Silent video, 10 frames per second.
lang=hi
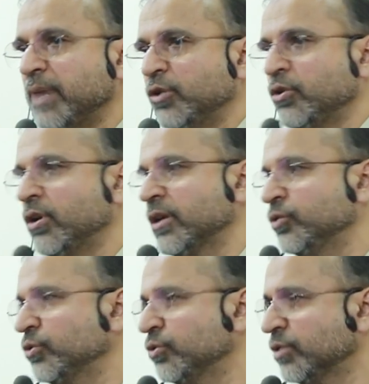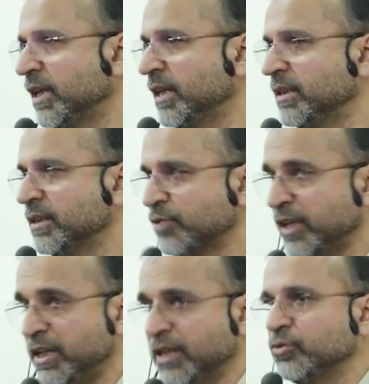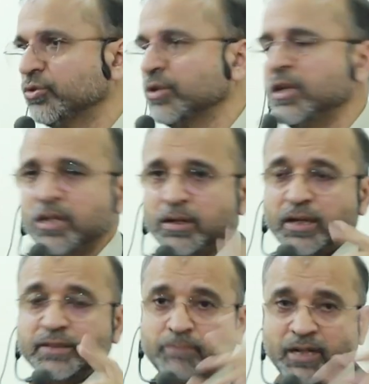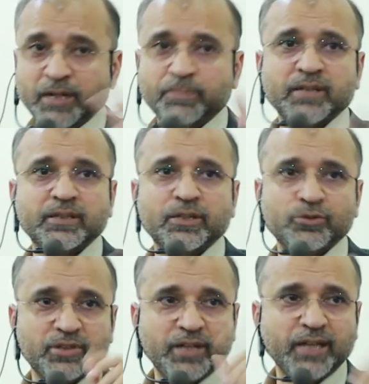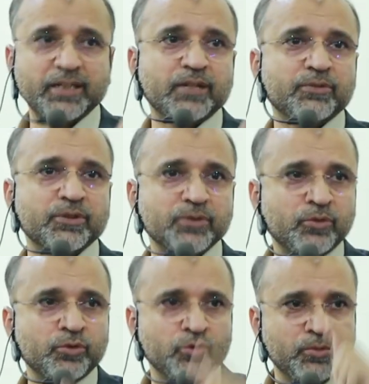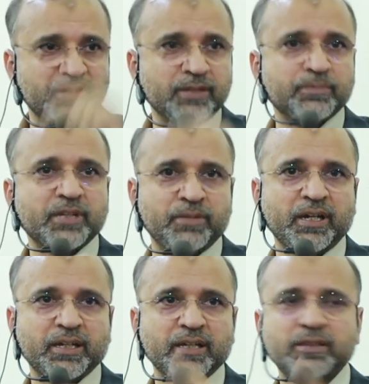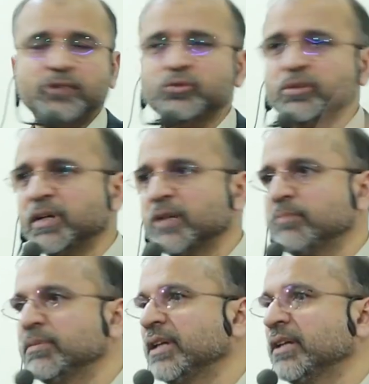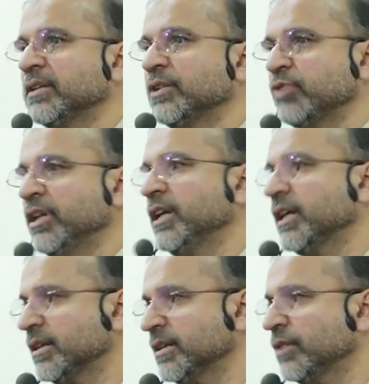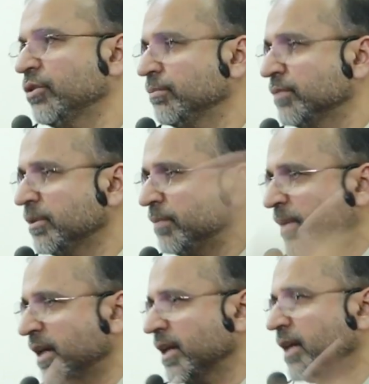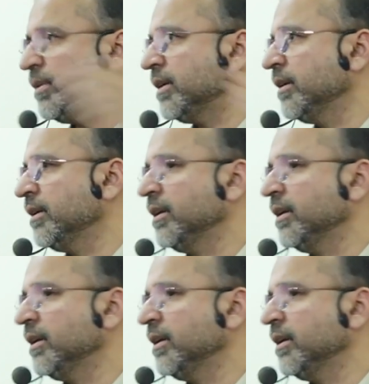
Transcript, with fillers: मैंटोर यूज़ होता है या ट्रेनिंग यूज़ अच्छा मगरब के अंदर जो ज़्यादा लफ्ज़ उर्दू में जिसे हम तरबिया कहते हैं उसे मगरब में ज़्यादातर ट्रेनिंग कहते हैं और हम जब हमारे यहाँ भी